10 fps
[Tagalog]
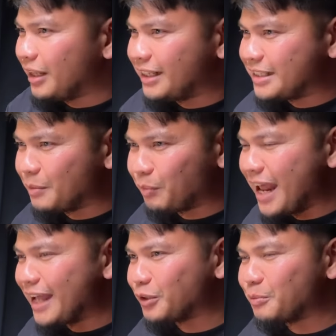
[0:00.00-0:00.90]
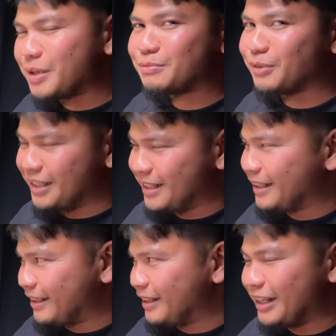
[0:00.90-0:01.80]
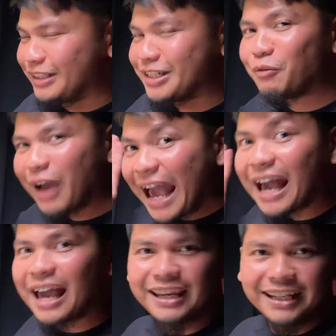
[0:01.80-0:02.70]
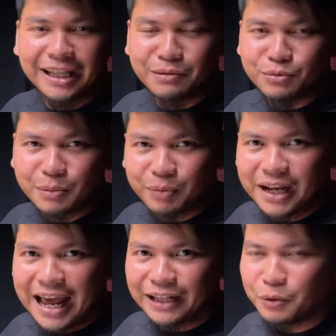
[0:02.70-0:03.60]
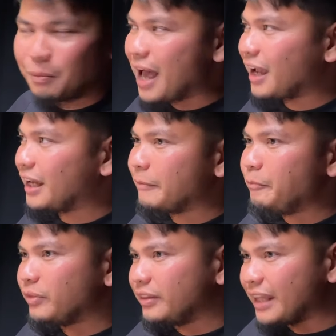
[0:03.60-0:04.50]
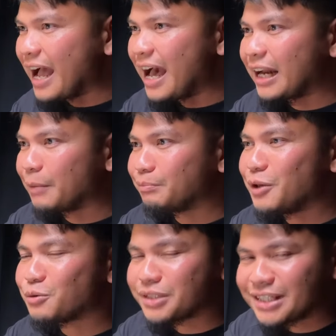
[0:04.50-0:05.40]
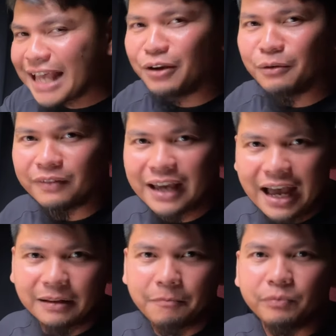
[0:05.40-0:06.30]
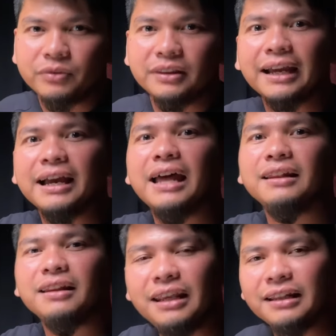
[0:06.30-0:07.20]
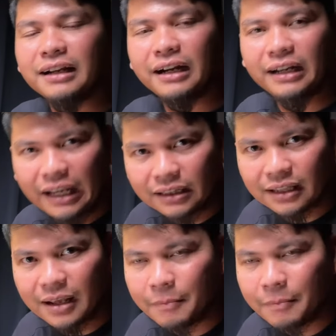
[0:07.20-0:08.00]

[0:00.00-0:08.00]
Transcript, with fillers: Si Pilato mismo, siya yung kakainggitan mo si Pilato. Bakit? Nakaharap niya yung Son of God, the God incarnate.